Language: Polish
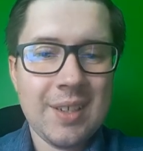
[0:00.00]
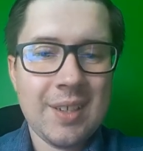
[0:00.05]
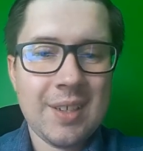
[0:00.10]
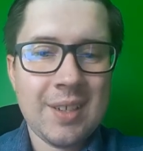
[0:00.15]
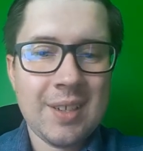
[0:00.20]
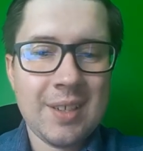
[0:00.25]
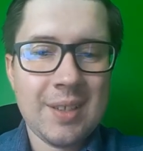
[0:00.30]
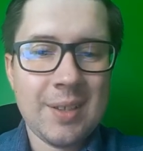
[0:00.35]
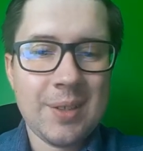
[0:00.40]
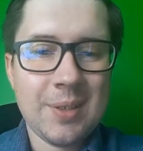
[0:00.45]

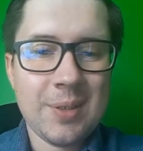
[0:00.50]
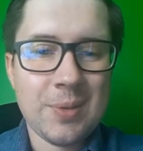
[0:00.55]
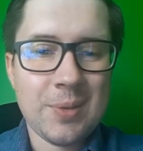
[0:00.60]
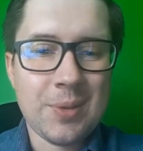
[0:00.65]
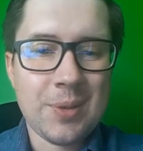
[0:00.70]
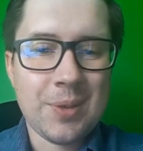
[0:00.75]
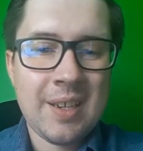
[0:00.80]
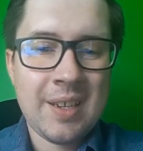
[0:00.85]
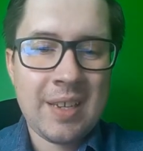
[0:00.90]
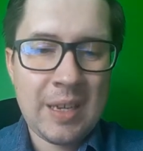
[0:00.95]
E, no
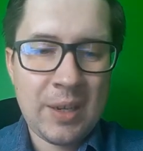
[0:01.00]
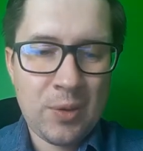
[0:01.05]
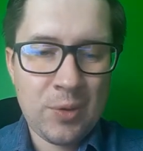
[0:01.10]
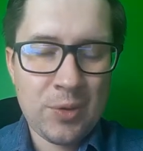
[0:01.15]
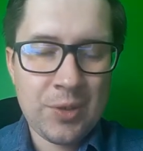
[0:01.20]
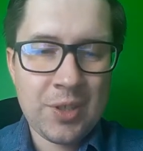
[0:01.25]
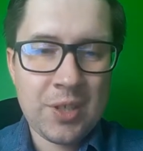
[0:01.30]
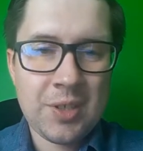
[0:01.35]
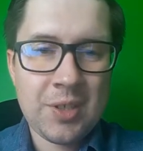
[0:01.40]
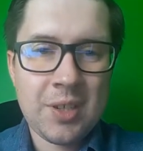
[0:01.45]
cóż, jak
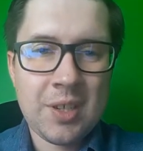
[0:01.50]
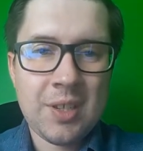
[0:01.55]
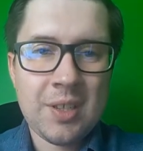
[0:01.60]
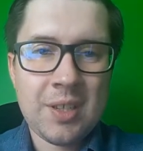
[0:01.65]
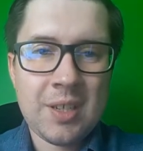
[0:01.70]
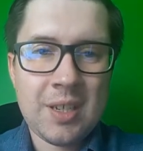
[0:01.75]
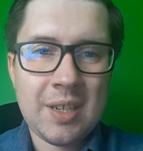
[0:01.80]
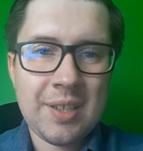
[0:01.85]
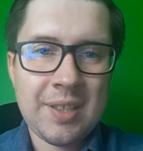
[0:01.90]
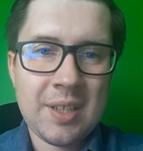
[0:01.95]
już chcecie
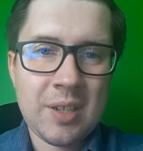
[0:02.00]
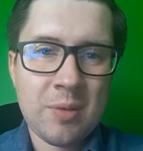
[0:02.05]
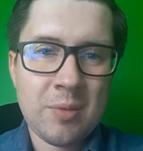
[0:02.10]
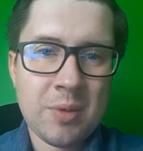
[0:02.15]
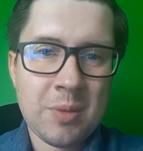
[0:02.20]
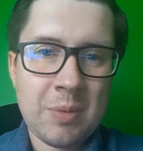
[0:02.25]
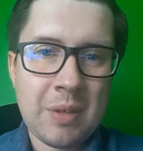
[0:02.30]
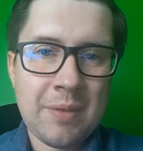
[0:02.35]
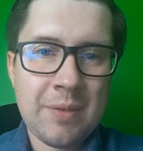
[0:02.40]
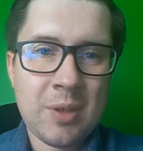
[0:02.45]
generalnie taką
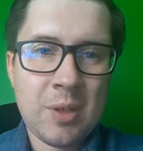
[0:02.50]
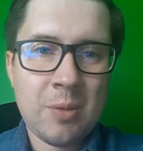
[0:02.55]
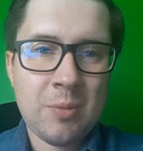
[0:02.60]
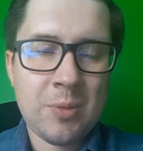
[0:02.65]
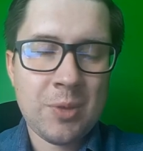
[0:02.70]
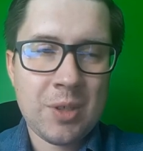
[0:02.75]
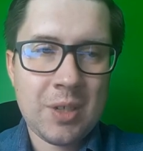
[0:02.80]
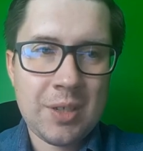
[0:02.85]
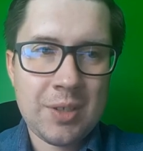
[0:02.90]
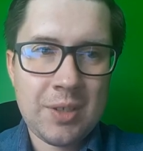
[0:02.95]
sprawę
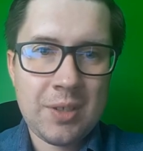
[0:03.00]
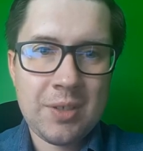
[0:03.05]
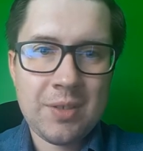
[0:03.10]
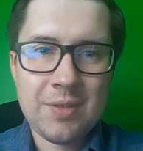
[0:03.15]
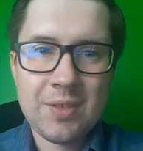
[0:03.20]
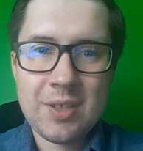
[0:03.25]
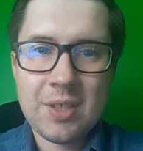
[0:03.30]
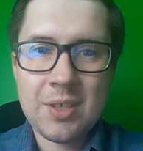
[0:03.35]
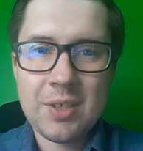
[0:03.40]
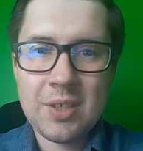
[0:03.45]
komuś lecić, w
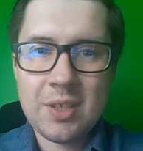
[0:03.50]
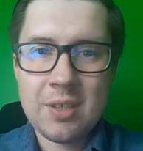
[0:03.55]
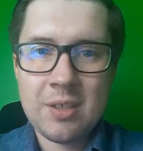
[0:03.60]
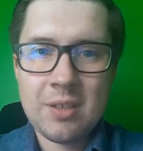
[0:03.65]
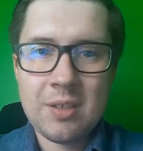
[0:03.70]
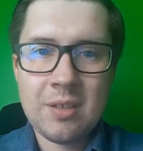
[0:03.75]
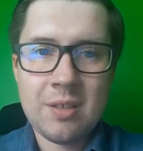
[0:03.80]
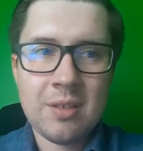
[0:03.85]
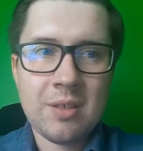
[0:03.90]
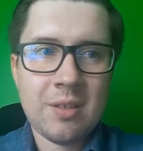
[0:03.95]
sensie,
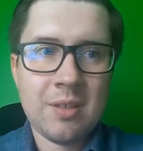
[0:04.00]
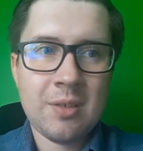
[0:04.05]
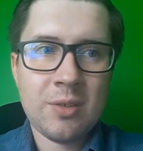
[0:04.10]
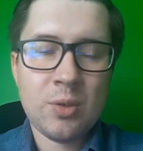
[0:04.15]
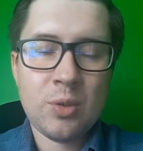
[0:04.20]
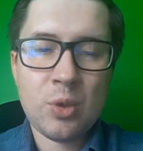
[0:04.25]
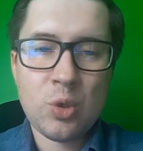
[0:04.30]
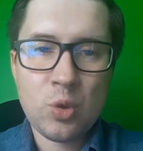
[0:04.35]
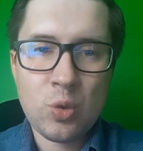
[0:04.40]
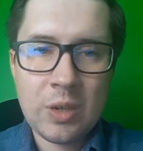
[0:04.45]
e,
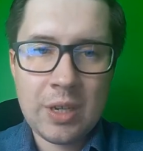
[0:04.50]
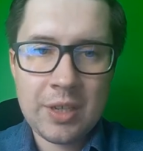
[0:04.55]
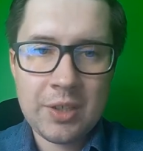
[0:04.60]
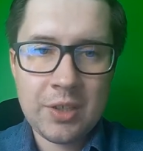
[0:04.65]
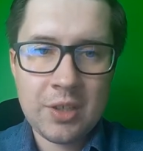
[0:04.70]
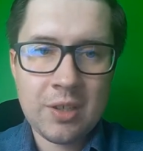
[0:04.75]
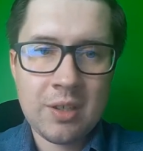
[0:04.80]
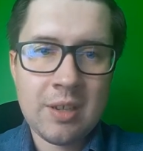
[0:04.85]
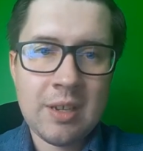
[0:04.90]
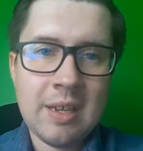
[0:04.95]
to
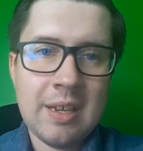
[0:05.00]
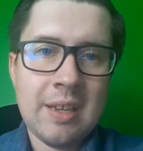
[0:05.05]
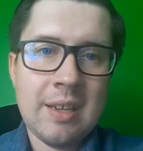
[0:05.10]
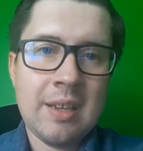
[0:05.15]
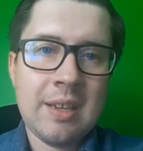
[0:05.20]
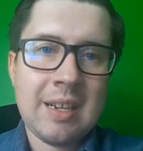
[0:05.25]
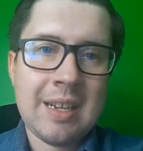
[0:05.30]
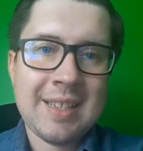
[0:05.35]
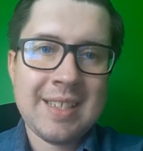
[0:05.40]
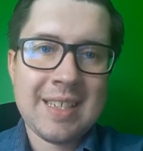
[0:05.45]
szukajcie
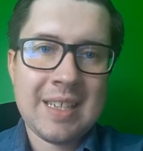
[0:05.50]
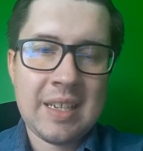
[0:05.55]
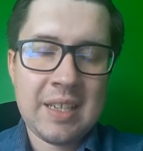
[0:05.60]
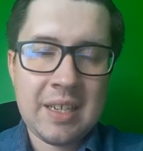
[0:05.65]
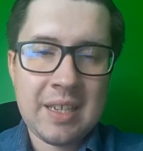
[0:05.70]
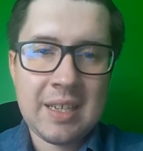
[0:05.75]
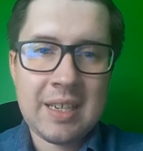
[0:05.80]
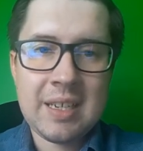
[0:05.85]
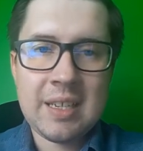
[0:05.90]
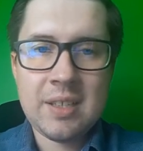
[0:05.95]
kancelarii
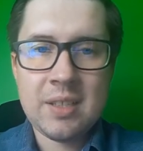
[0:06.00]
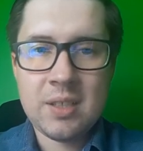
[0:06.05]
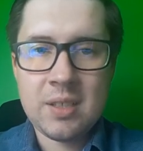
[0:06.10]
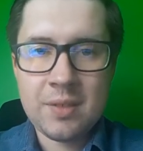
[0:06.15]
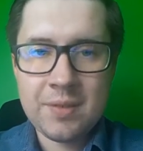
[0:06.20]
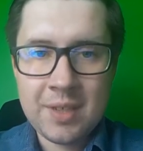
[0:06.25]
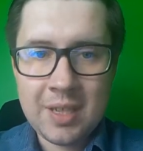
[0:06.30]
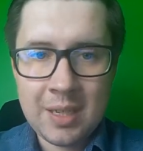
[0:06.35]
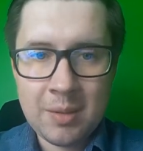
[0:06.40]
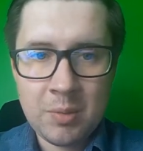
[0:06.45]

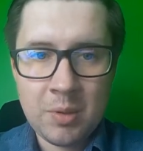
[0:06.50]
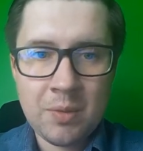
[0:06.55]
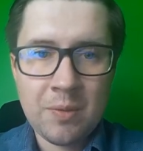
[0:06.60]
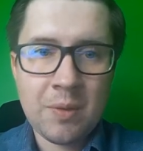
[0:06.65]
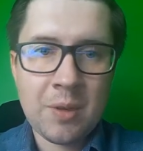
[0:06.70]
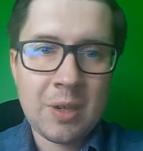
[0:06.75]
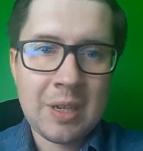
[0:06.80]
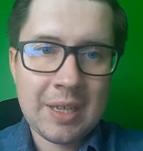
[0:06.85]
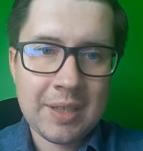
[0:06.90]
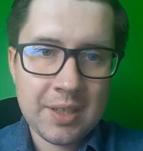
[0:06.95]
radcowskiej albo
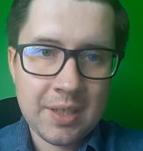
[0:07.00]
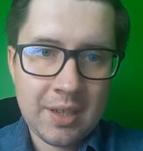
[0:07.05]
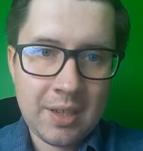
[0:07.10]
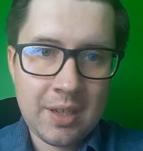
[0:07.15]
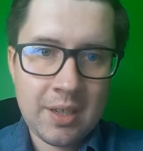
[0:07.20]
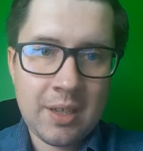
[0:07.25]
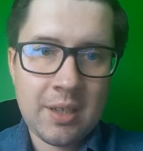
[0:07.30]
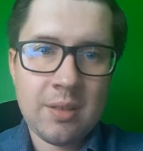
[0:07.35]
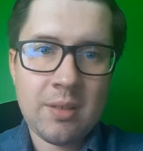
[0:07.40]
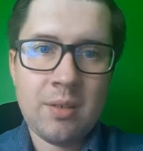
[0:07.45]

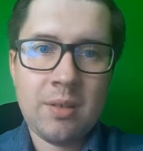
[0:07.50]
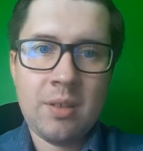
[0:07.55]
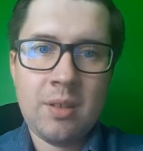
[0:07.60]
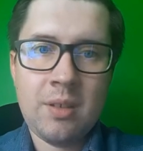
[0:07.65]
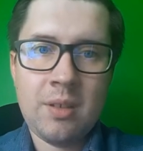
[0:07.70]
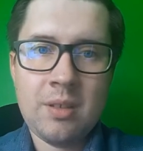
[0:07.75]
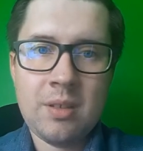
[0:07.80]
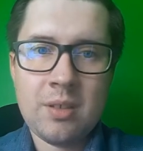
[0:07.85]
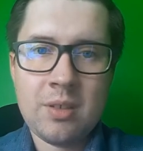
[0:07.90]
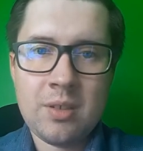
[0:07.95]
adwokackiej, no
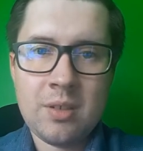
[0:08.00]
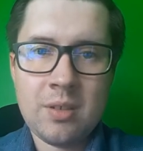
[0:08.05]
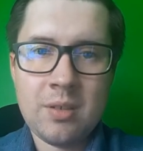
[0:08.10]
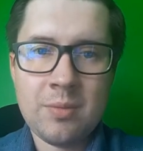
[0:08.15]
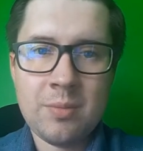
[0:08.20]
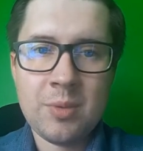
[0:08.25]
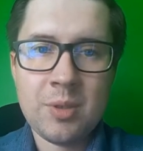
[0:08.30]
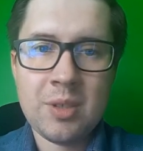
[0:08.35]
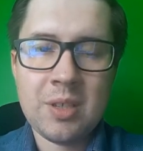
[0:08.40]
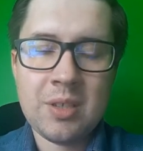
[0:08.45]
i też się
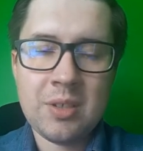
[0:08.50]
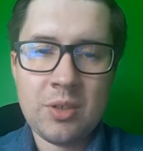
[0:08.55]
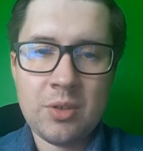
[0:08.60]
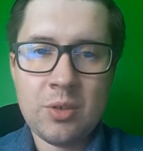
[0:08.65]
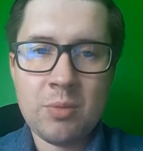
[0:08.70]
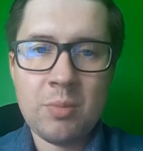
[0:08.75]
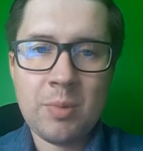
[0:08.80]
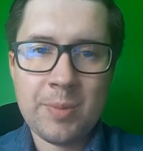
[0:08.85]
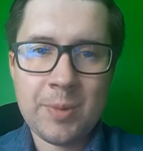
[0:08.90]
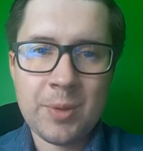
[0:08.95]
rozpoznajcie,
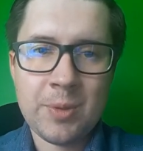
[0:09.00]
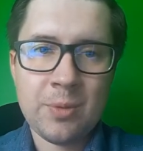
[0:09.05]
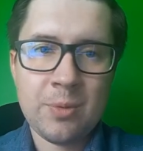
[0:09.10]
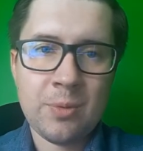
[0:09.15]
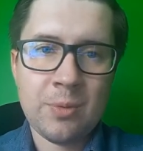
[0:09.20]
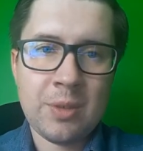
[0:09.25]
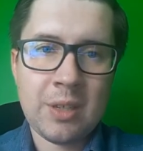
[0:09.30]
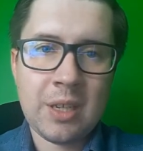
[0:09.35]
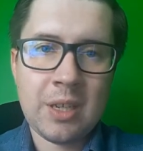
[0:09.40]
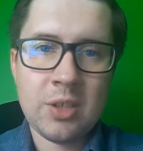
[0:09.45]
czy po
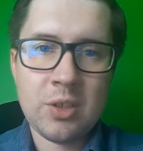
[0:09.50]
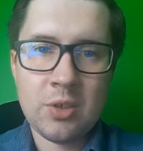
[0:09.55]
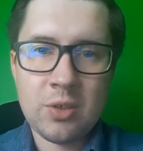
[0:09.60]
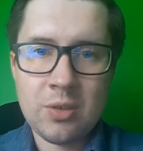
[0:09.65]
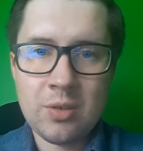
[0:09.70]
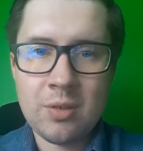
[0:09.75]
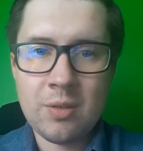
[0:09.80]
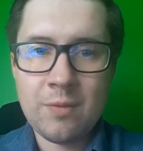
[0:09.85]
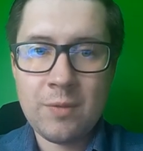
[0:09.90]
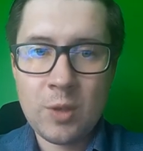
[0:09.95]
prostu takie
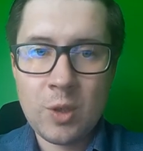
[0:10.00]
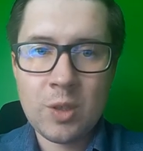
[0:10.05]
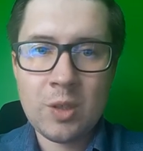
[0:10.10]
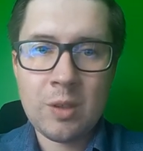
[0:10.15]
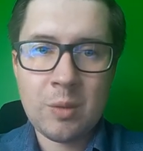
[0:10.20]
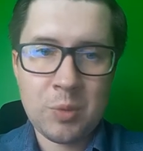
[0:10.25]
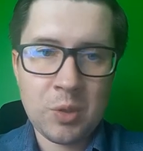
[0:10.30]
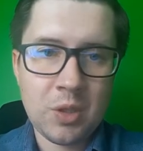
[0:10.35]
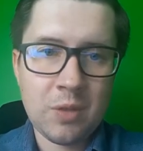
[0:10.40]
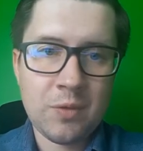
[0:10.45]
rzeczy no,
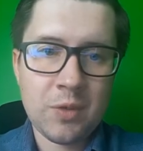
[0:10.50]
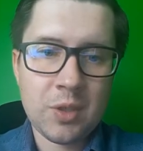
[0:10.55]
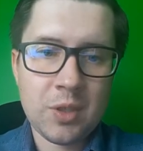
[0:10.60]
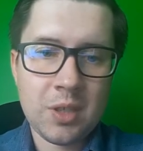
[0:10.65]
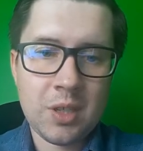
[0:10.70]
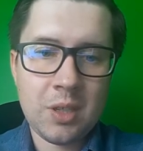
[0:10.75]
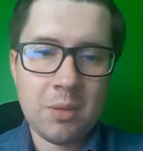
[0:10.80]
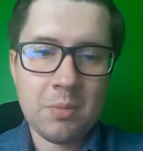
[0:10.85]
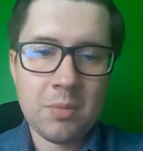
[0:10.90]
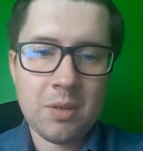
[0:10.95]
wykonała przede
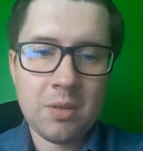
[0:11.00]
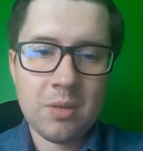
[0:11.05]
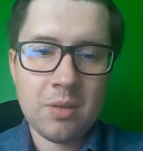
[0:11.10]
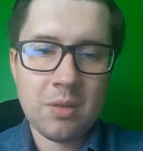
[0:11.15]
wszystkim